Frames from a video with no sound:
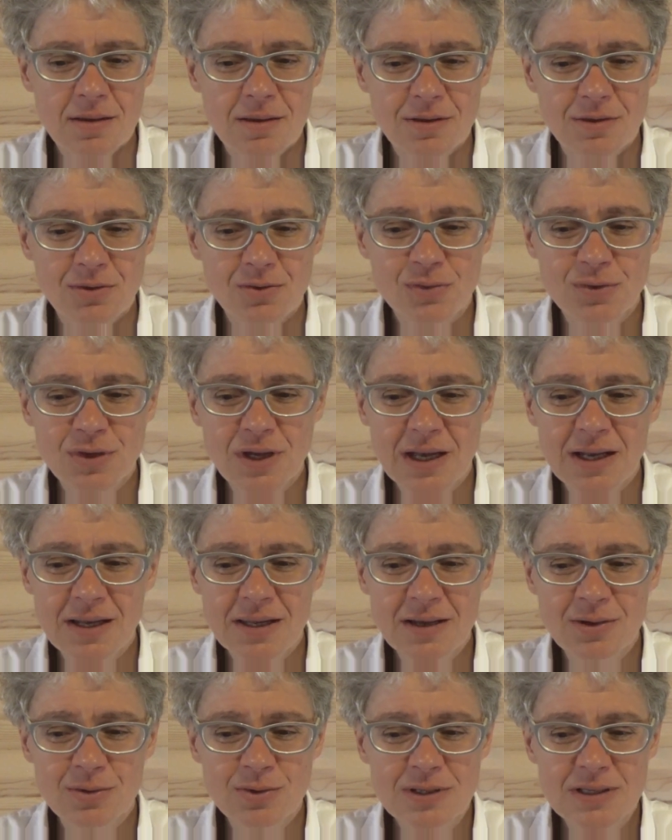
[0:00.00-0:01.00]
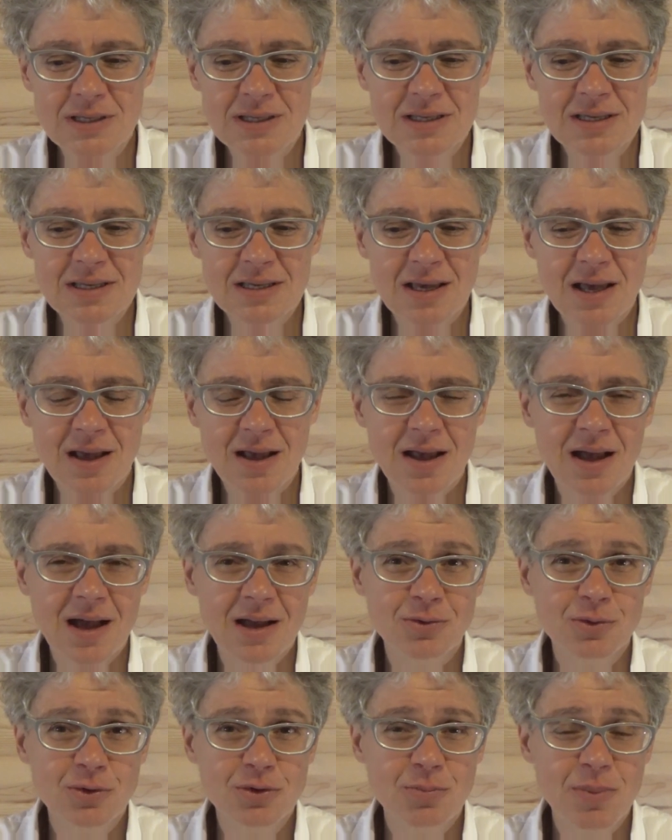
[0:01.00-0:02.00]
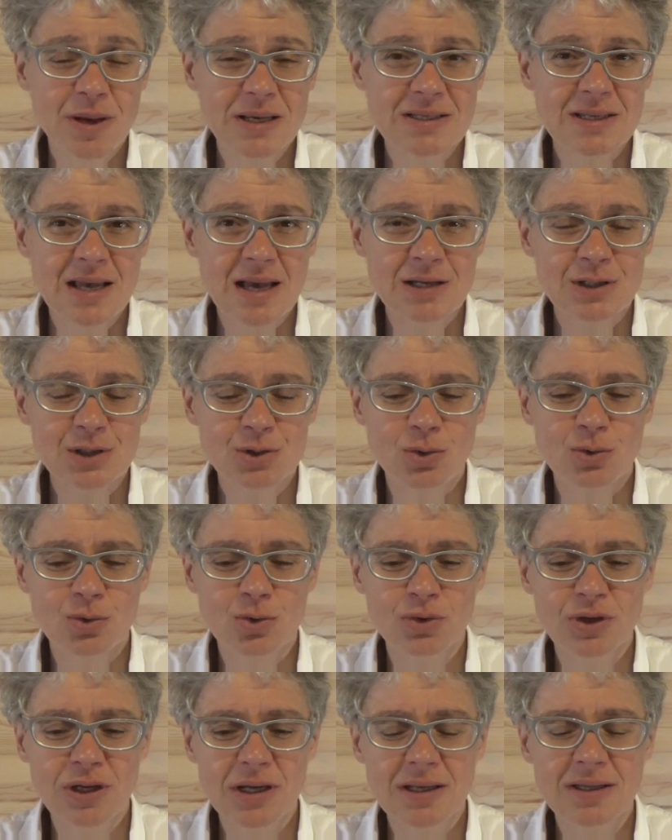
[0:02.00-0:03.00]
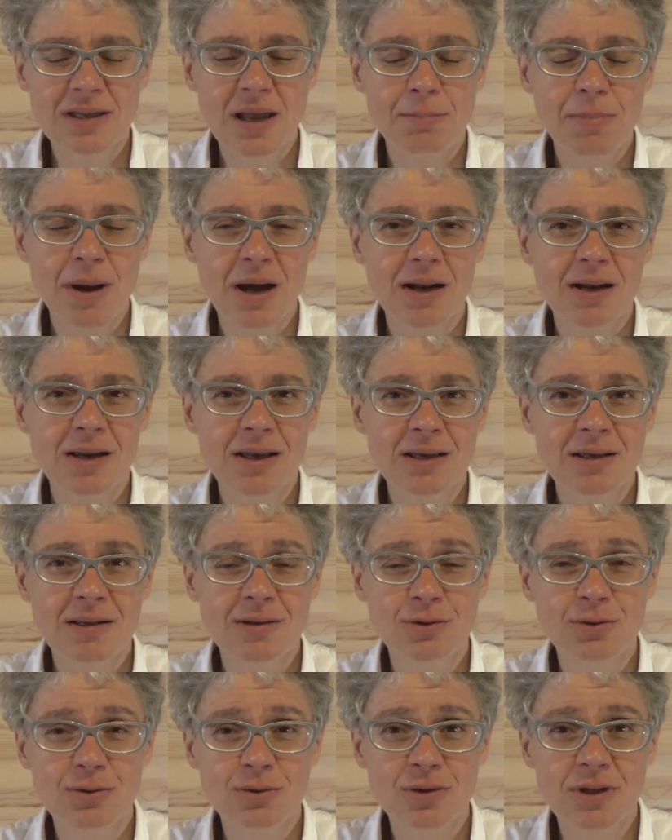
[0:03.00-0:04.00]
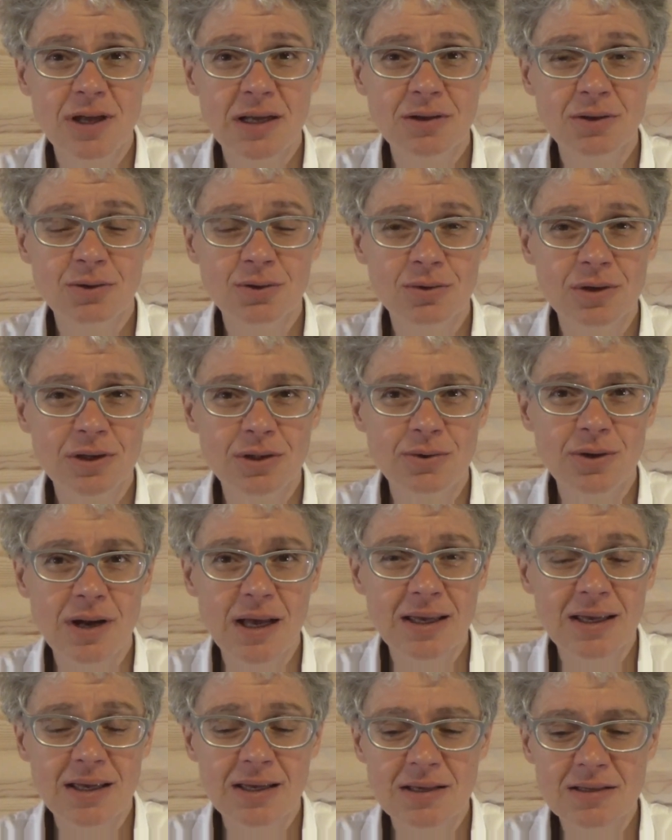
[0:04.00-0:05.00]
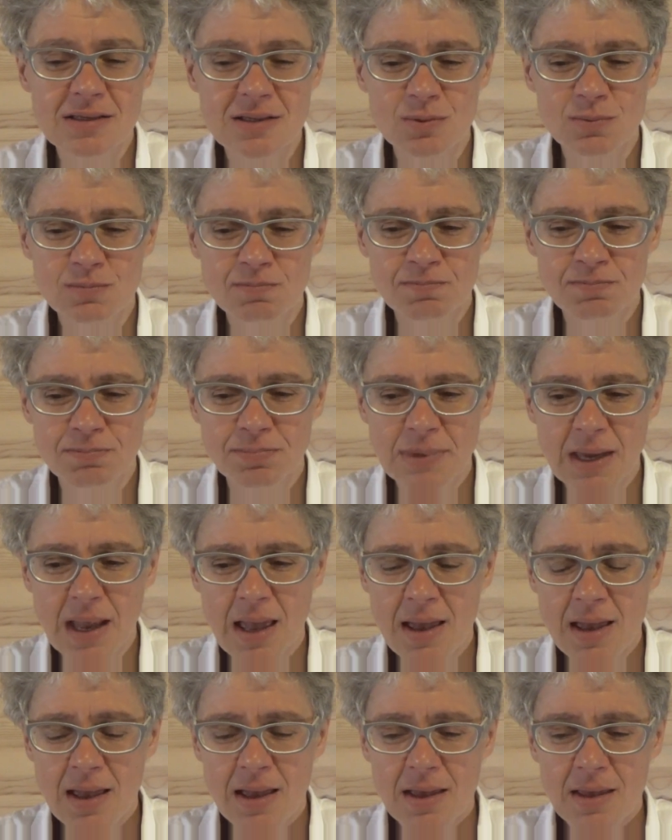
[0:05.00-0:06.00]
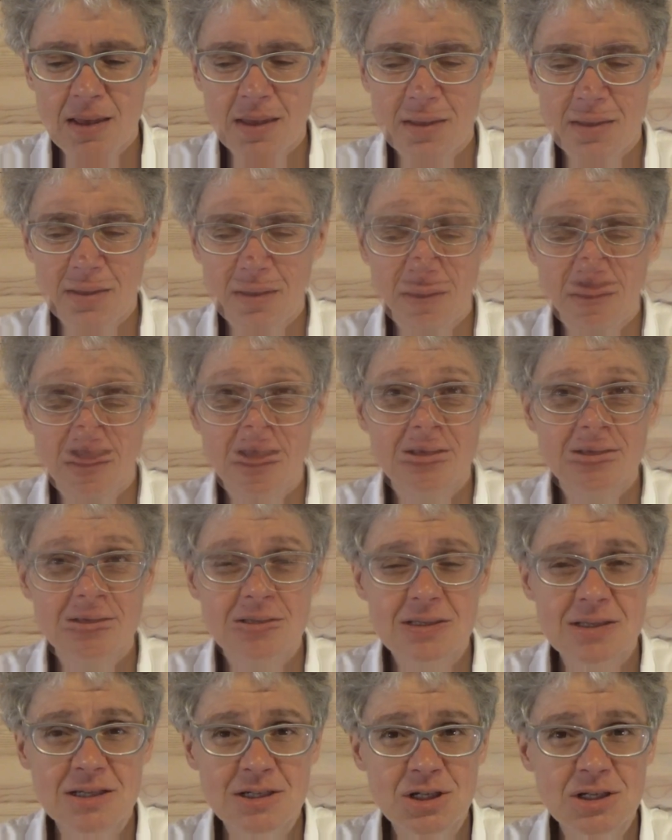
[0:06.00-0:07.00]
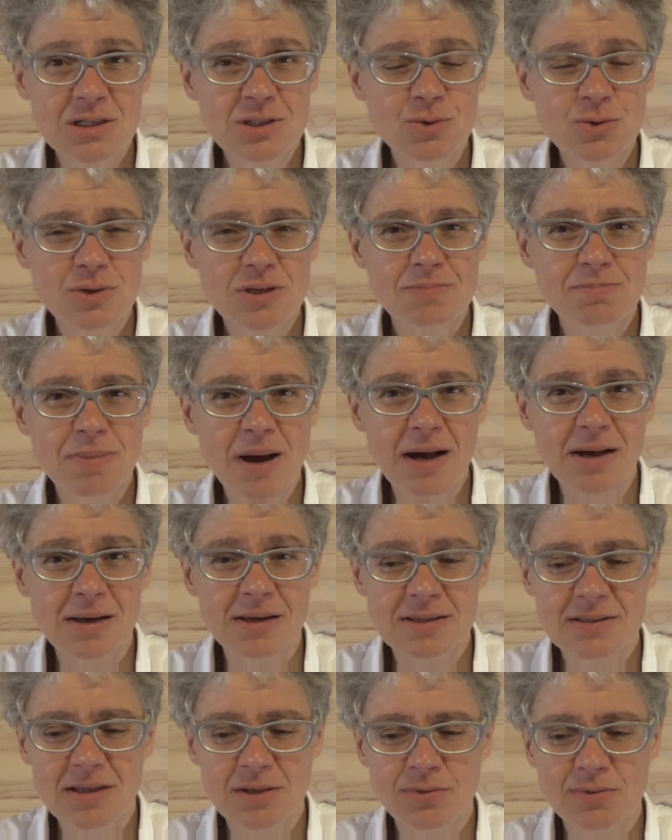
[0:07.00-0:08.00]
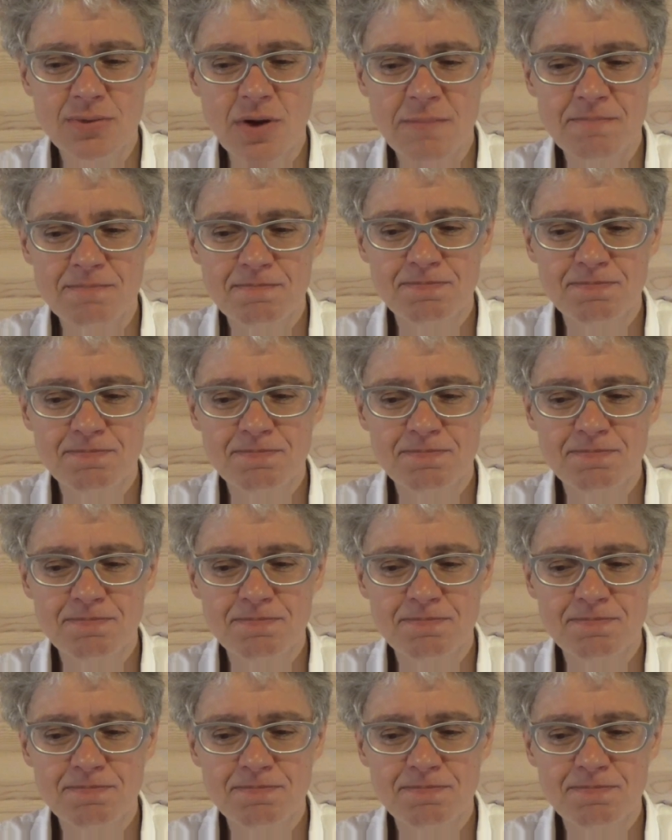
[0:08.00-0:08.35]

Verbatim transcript: Je voudrais lire aussi un autre passage, tant qu'on est à parler d'Adam et de la création, c'est Jésus qui parle cette fois.